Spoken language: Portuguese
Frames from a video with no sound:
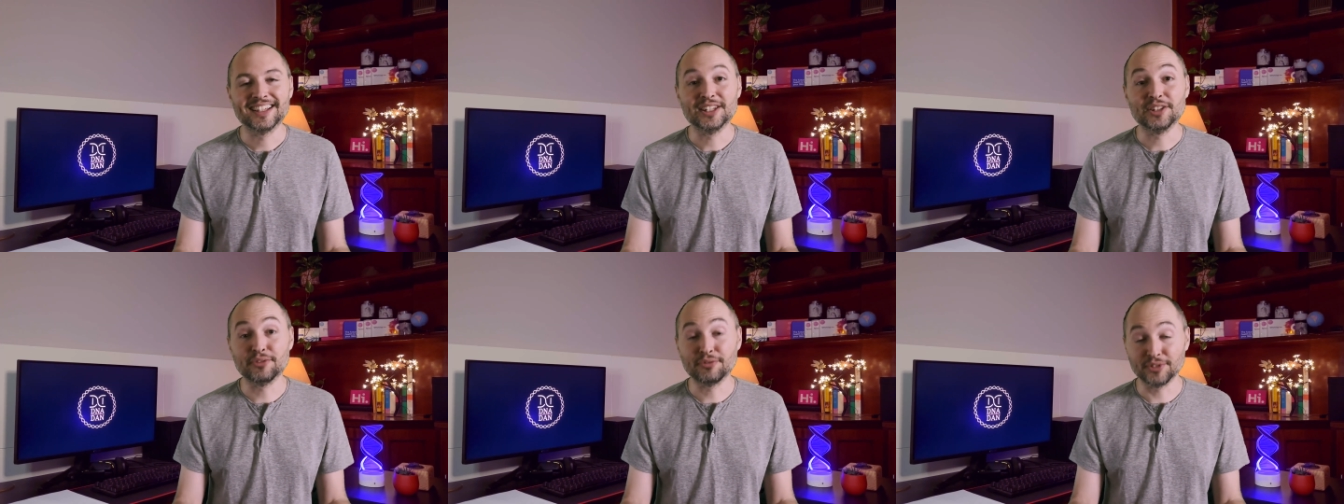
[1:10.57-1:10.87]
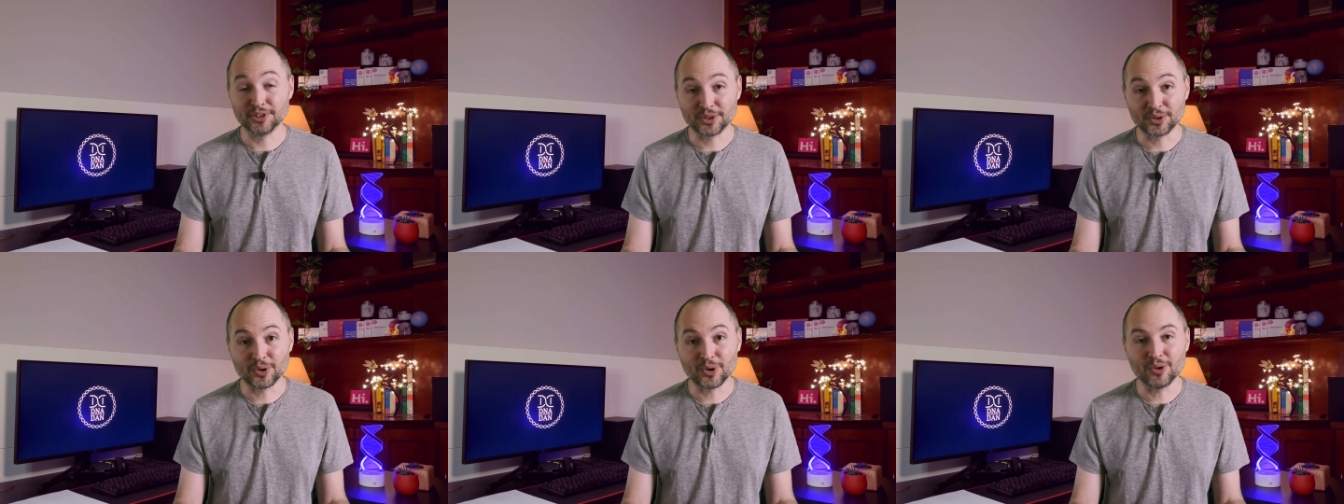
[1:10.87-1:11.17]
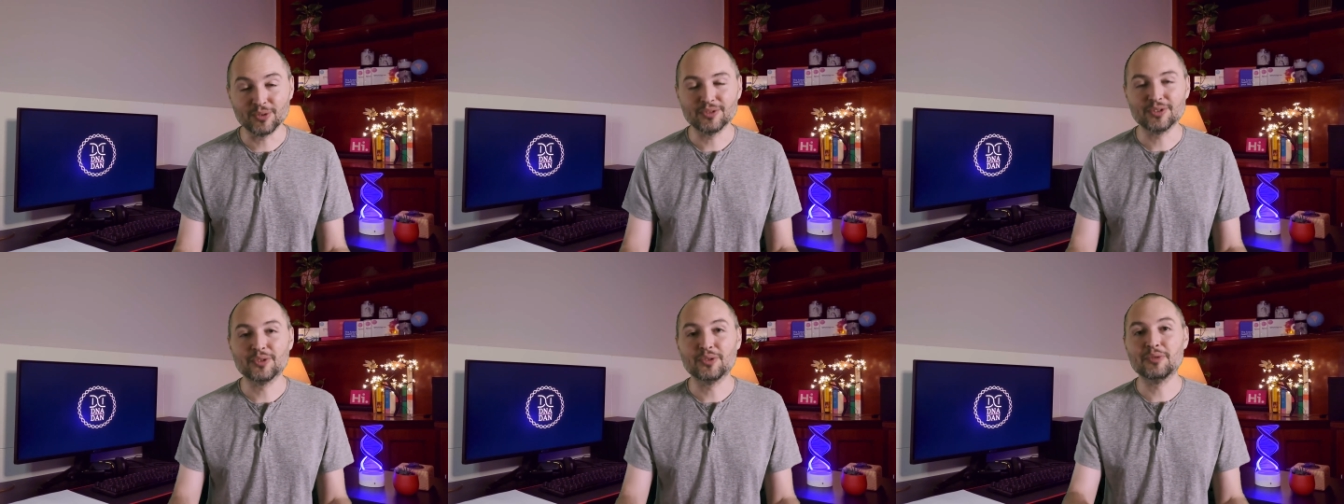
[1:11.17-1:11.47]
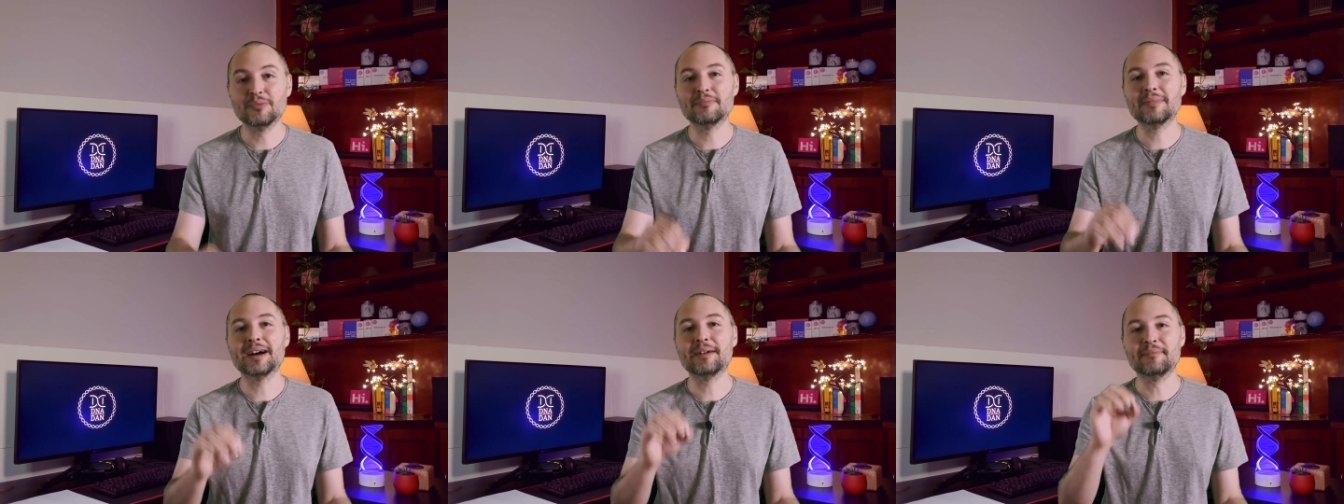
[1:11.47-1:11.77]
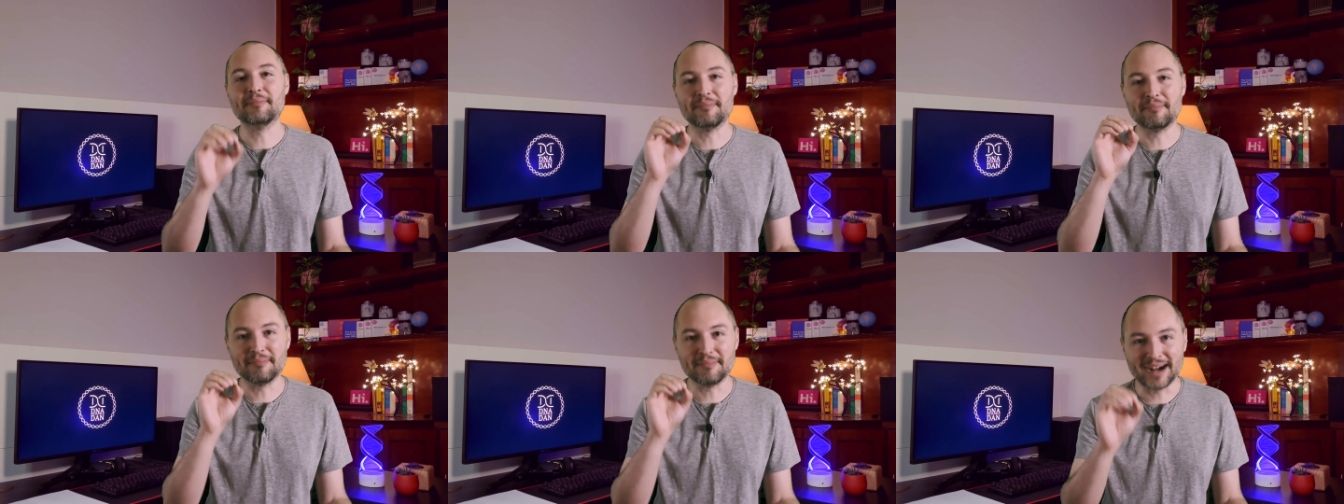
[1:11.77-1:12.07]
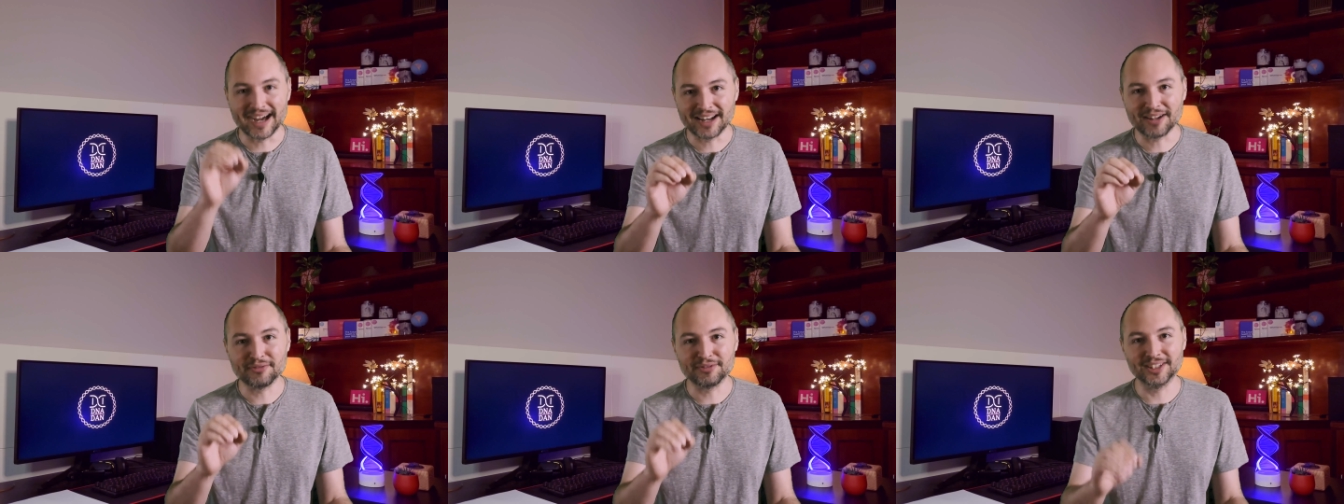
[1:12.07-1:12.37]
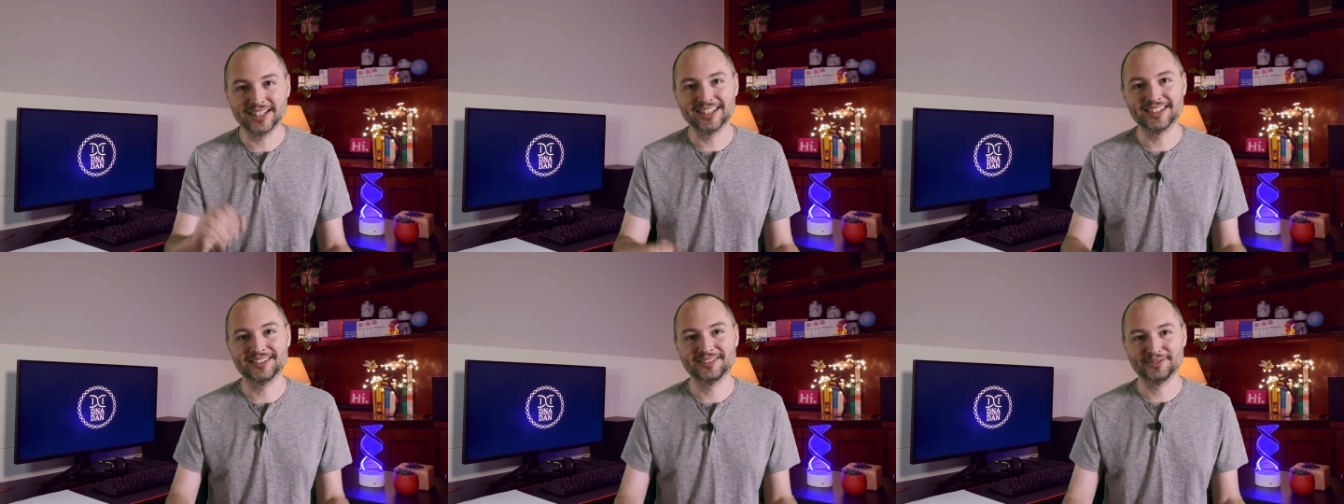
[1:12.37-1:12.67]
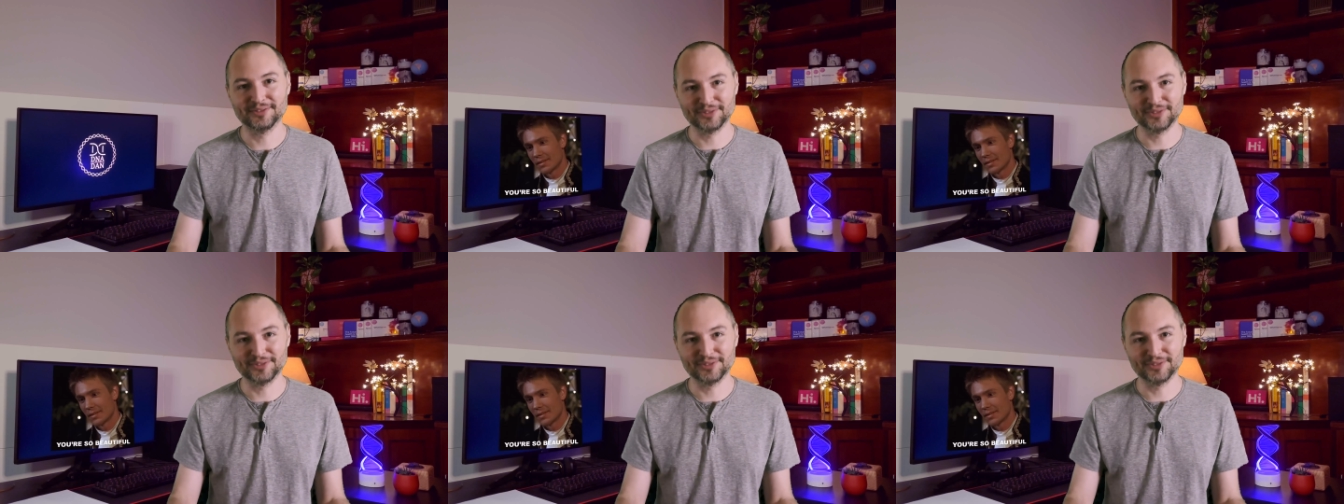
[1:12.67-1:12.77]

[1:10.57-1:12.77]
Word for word: E ficou uma maravilha,